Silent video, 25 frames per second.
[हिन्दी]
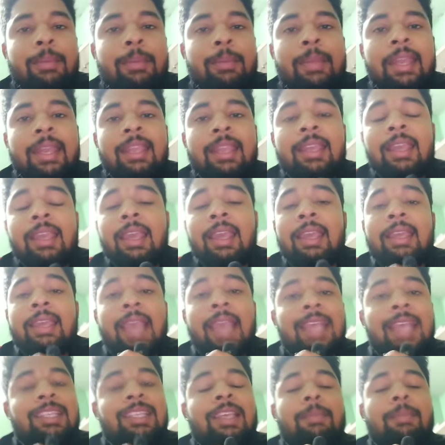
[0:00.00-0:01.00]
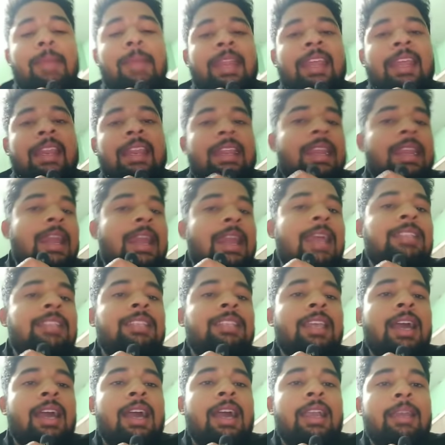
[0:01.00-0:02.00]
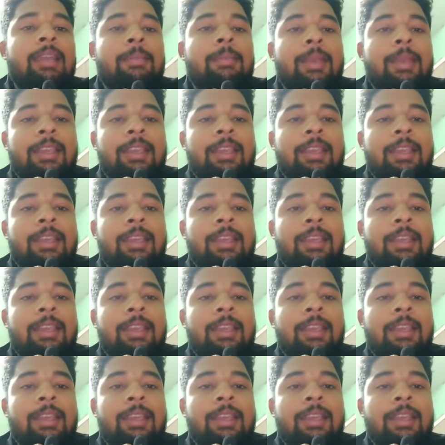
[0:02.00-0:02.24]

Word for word: थी मेरी कैसे मैंने रियलाइज़ किया आगे